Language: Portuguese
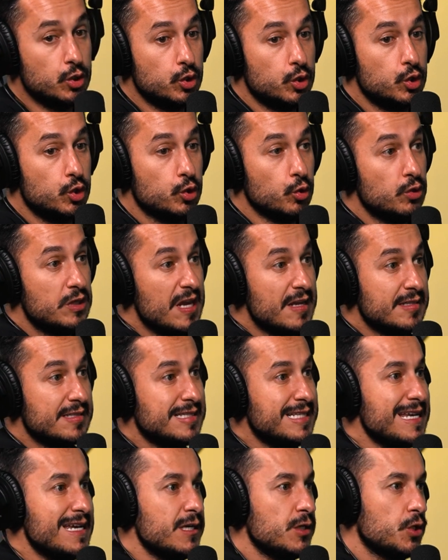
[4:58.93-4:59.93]
do
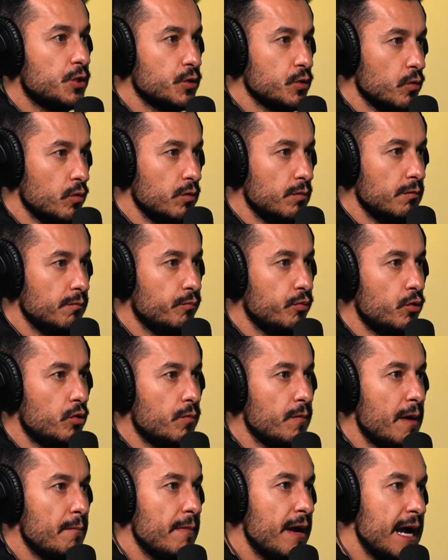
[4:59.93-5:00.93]
desejo por
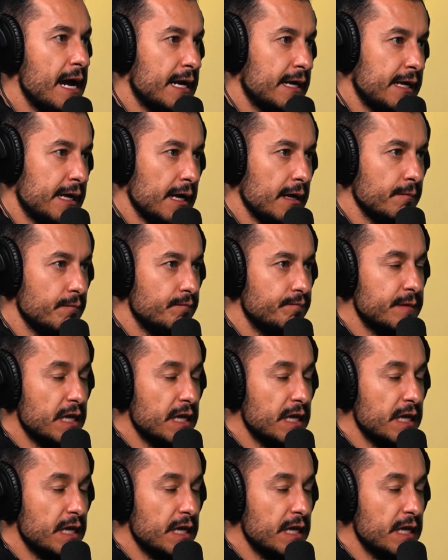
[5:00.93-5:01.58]
uma marca.